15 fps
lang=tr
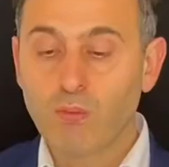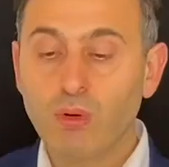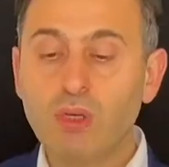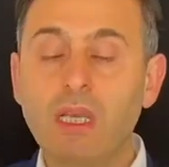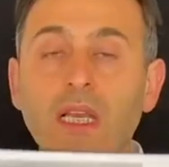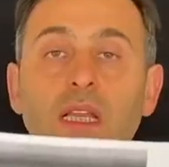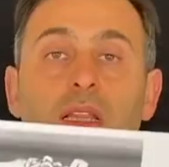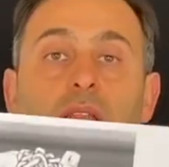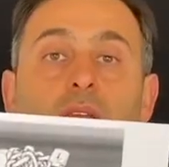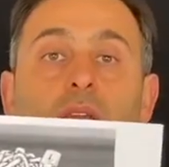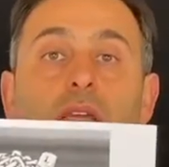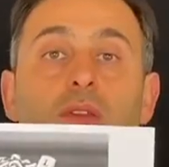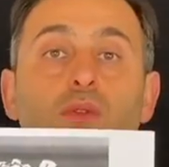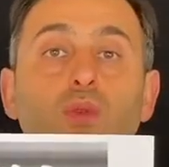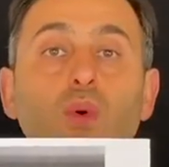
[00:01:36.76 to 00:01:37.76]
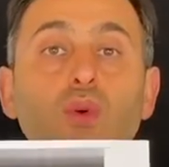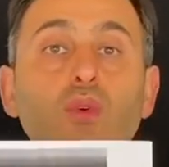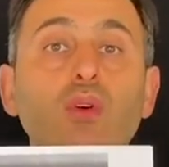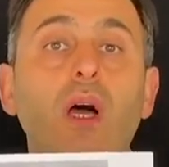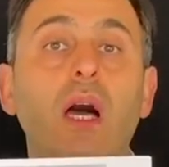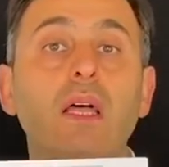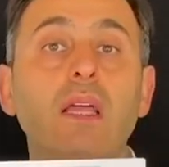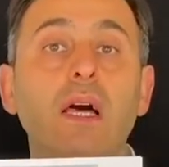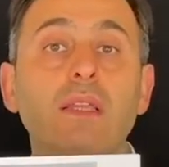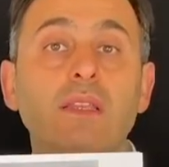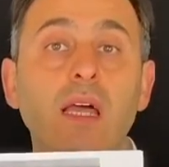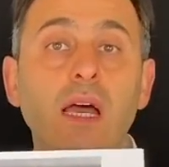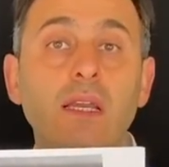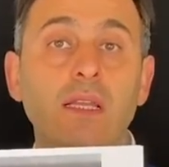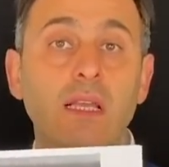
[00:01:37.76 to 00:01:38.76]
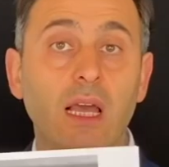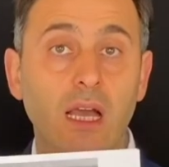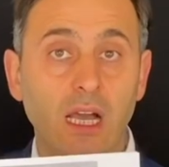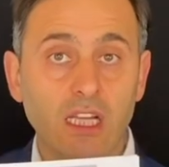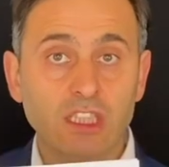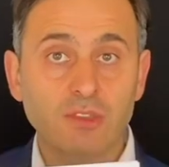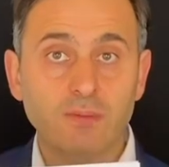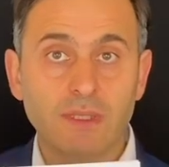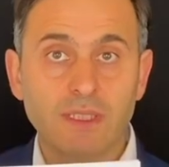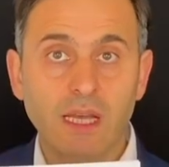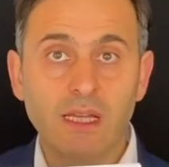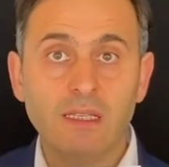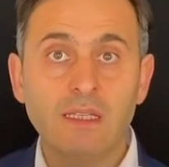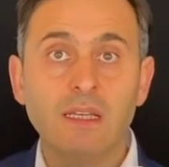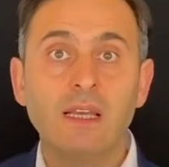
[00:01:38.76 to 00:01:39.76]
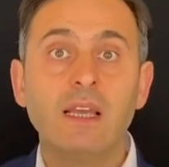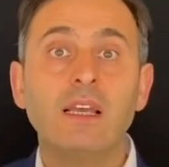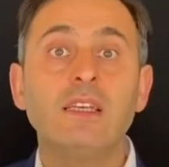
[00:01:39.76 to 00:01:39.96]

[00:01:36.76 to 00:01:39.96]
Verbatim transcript: Bu kilitleri doğru anahtar ile açmadan